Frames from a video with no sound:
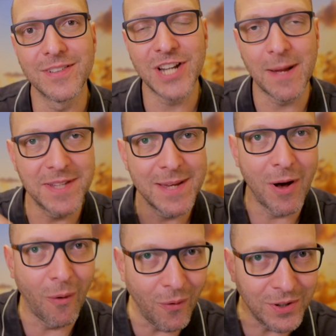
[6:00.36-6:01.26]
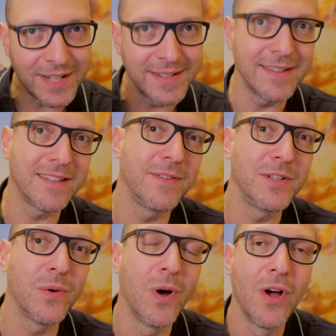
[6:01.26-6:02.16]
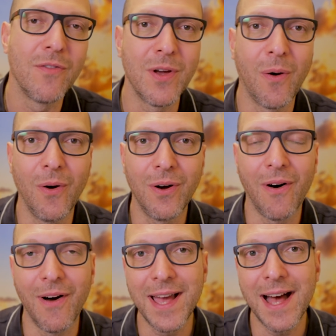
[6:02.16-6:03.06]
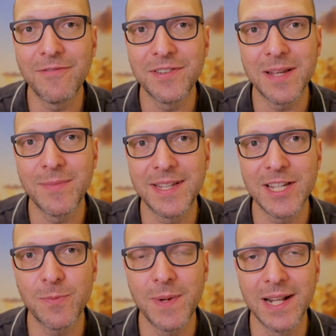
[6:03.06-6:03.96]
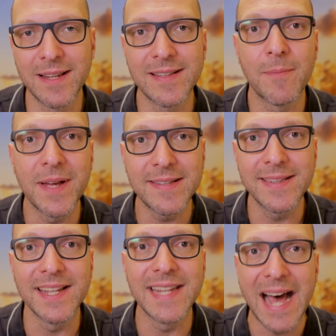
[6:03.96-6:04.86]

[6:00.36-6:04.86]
Schreibt ihr mal unter dieses Video, wie hoch euer Vitamin D-Spiegel ist, am besten in